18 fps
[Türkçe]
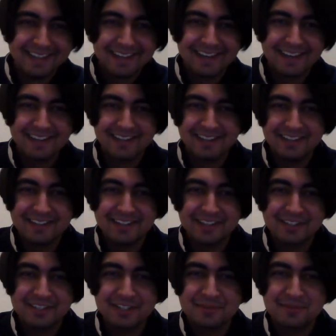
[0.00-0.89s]
Gene
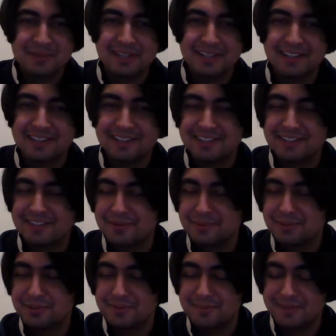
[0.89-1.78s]
iğrenç esprilerle devam
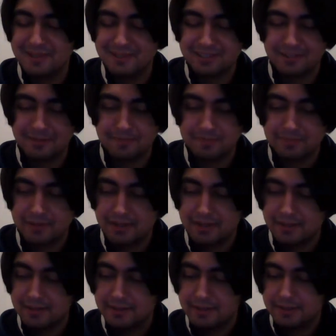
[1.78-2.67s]
ediyorum neyse.
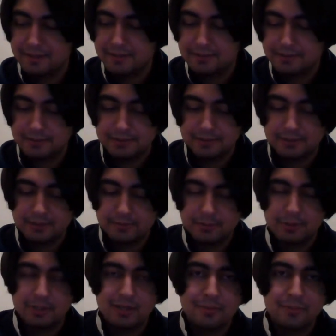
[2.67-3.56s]
Ee,
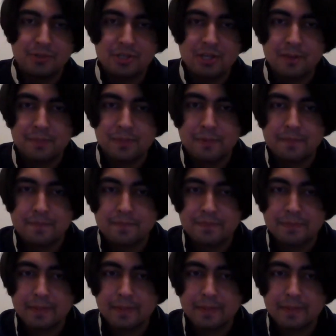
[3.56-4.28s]
böyle bir şey yaptım.